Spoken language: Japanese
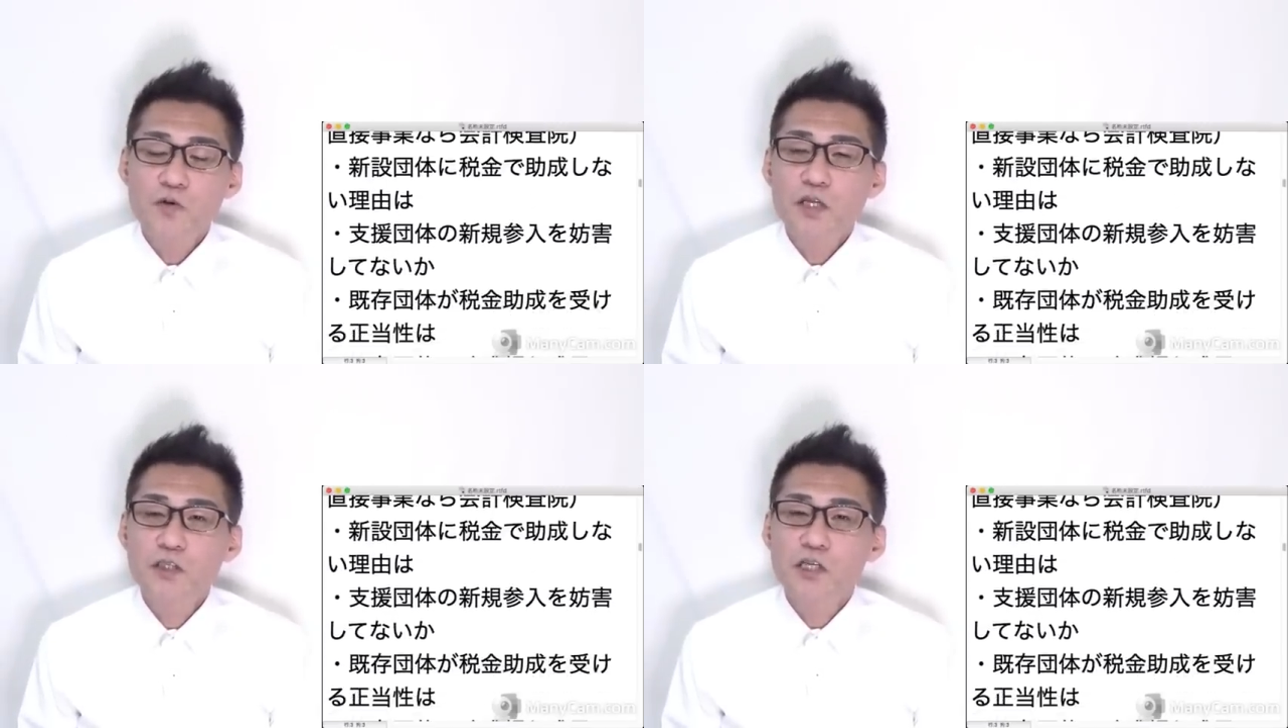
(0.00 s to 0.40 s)

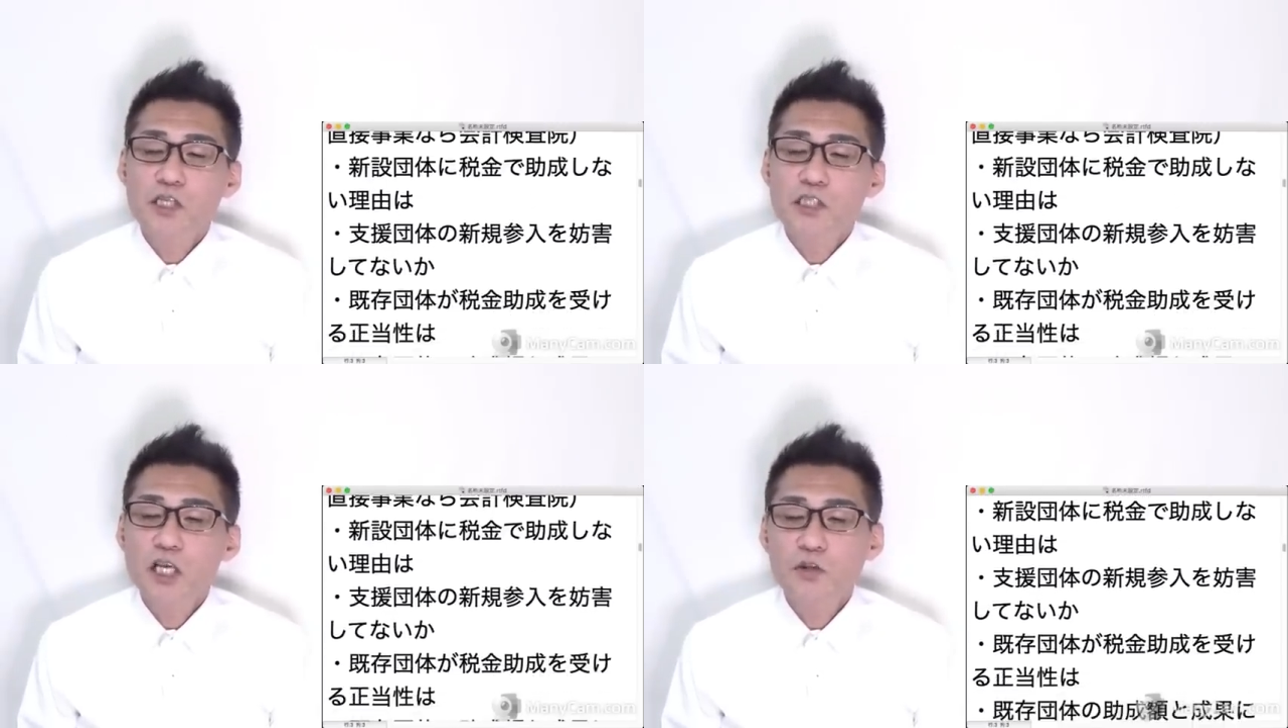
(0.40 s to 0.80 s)
受ける
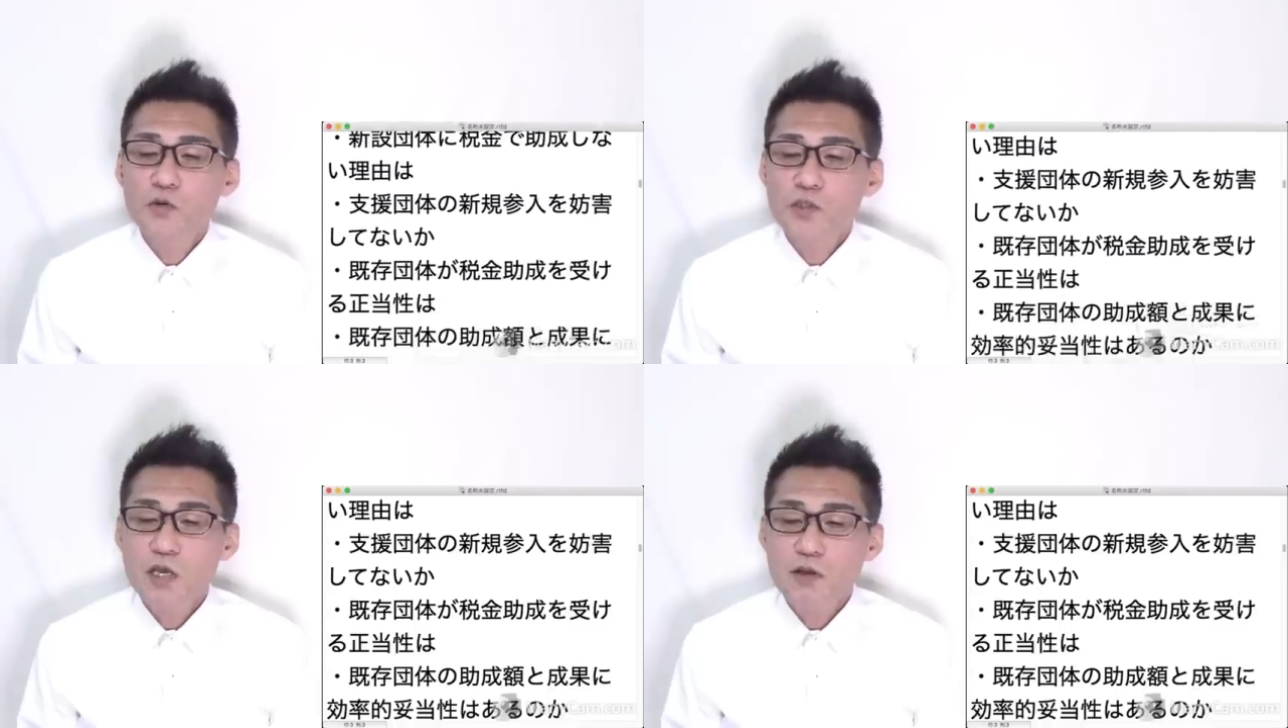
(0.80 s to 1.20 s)
正
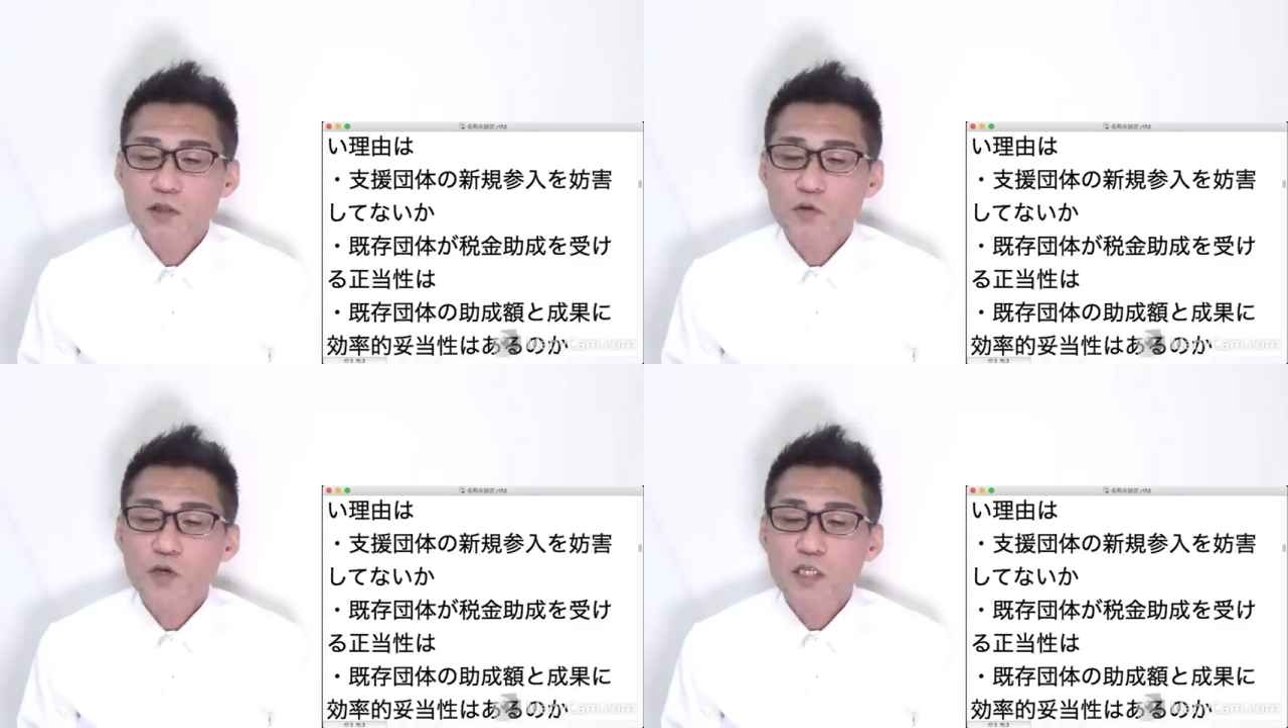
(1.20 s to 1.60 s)
当性
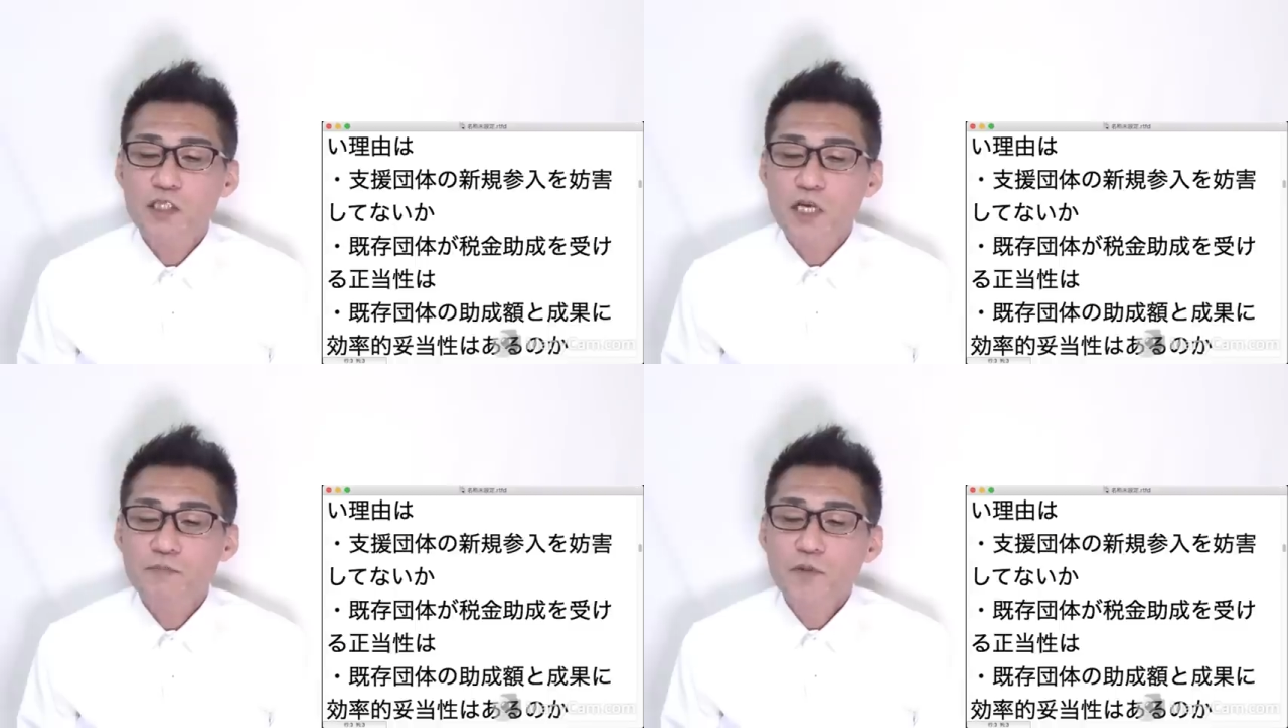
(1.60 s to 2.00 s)
はどこなんで
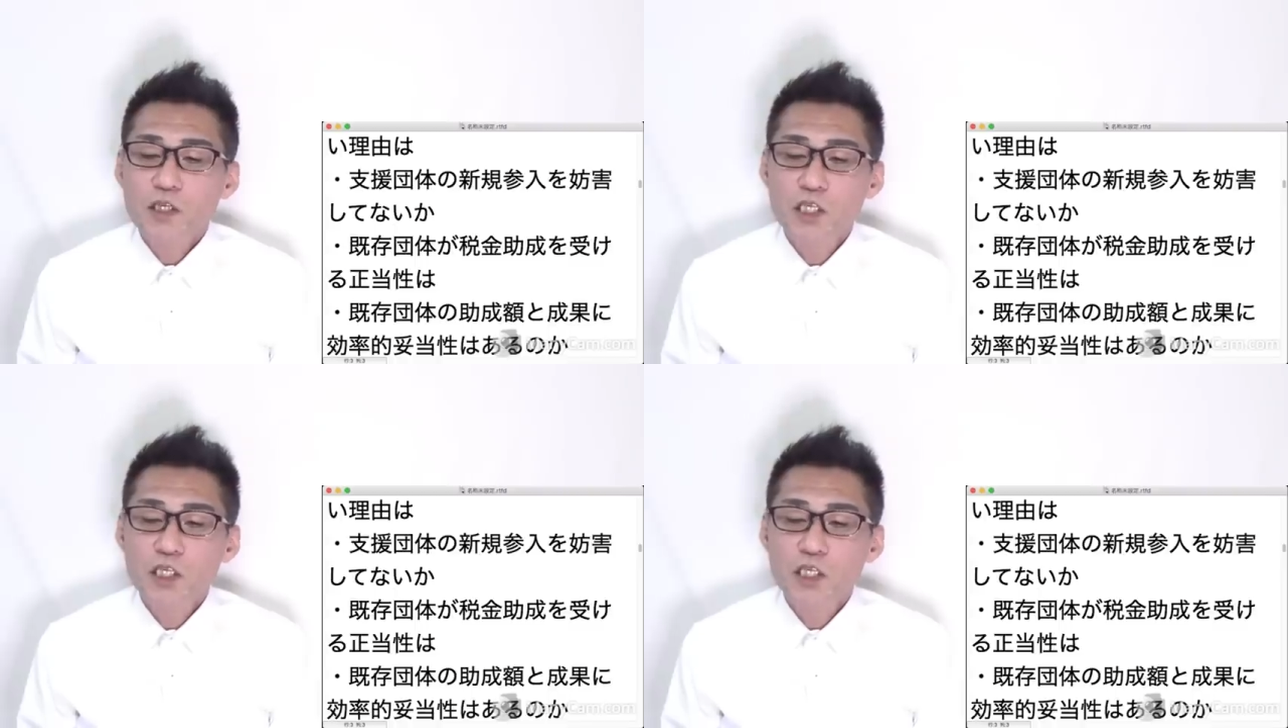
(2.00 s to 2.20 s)
すか